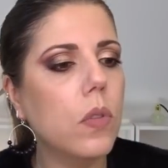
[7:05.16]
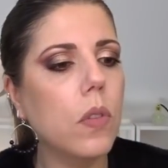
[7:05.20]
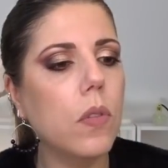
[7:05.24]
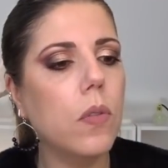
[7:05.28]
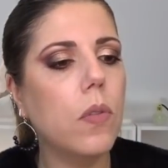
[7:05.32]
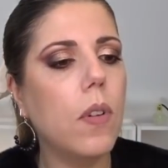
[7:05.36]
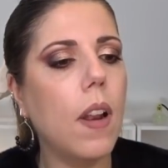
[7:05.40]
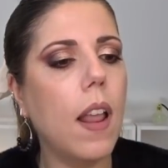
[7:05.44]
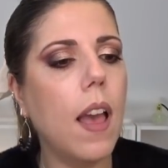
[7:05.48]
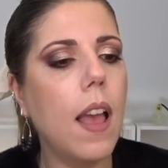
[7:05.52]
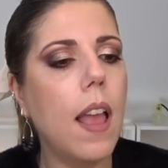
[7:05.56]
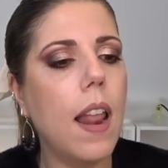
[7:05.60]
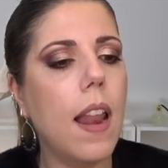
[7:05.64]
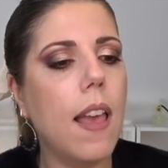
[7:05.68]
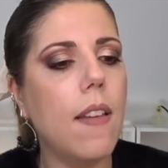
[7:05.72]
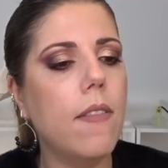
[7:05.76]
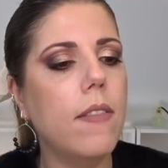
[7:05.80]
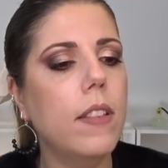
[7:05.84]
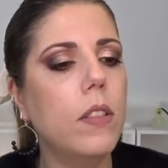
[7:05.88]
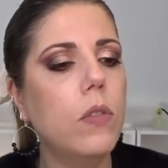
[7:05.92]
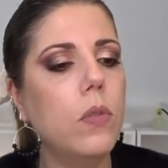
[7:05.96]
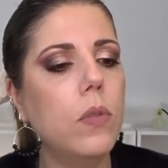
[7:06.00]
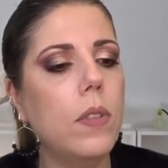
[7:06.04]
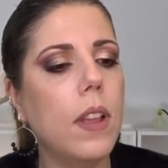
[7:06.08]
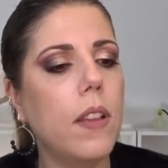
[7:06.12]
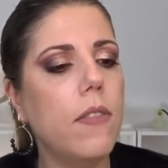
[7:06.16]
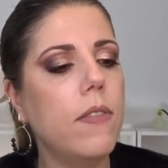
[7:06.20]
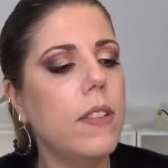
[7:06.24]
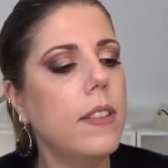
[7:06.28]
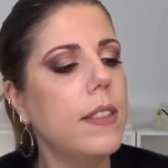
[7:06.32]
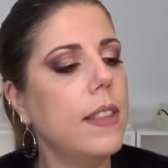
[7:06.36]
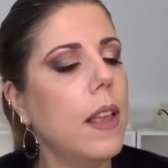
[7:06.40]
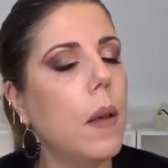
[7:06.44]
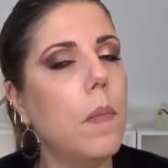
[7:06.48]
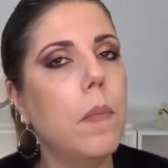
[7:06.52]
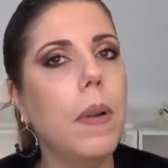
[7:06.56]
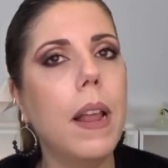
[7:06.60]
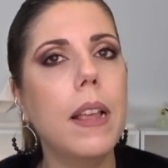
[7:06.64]
euh, voilà, elle avait tout à fait
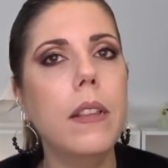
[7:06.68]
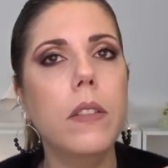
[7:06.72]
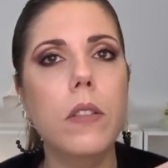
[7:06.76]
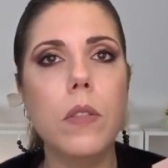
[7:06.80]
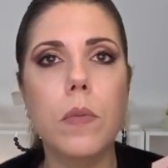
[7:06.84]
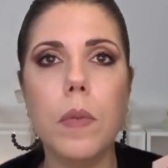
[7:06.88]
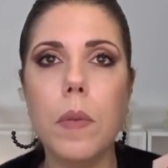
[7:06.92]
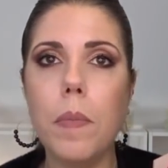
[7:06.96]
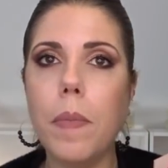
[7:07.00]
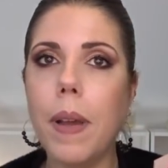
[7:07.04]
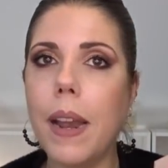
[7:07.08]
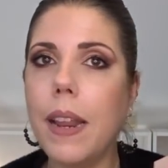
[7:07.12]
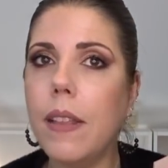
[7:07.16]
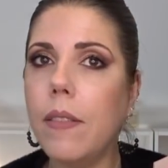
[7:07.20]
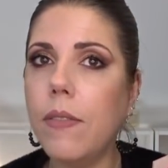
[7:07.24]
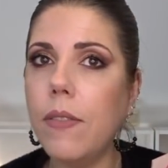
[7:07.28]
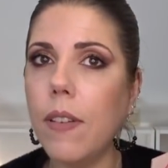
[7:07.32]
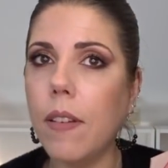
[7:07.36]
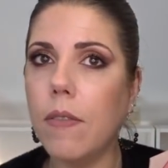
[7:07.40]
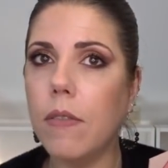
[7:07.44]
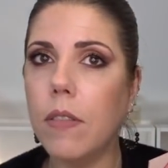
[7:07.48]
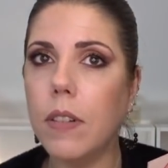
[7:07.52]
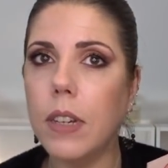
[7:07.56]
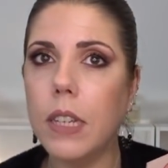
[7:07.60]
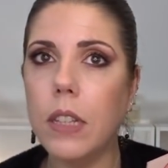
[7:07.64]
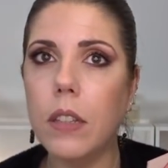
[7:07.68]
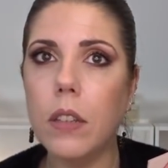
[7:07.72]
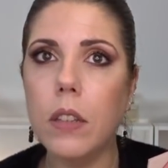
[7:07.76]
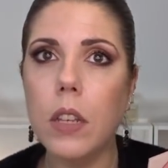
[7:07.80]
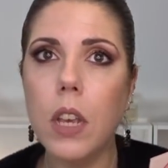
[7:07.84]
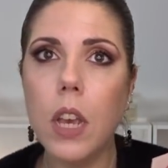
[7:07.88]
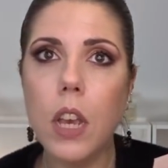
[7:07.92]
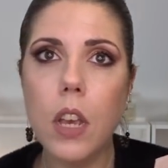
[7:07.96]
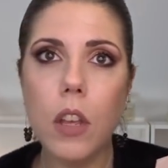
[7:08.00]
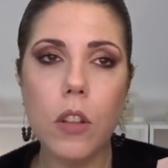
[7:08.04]
sa place dans mes palettes favorites